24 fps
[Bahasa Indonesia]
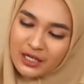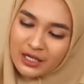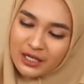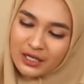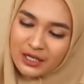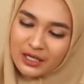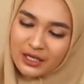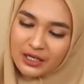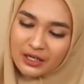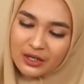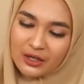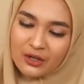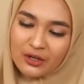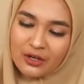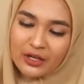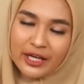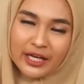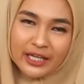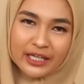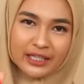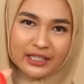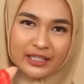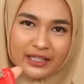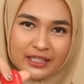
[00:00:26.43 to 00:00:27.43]
Uh, kalau
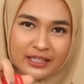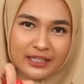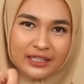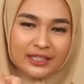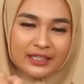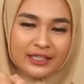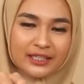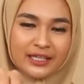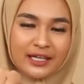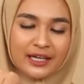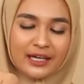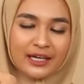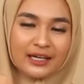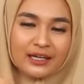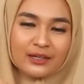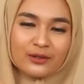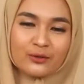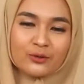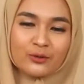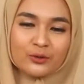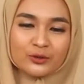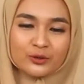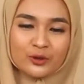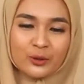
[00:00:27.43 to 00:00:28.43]
yang ini,
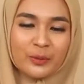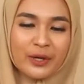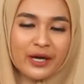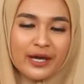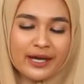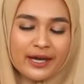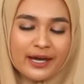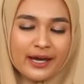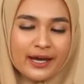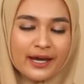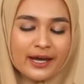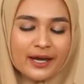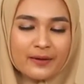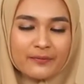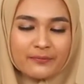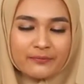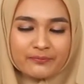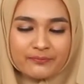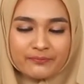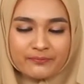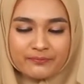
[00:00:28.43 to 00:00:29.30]
aku coba ya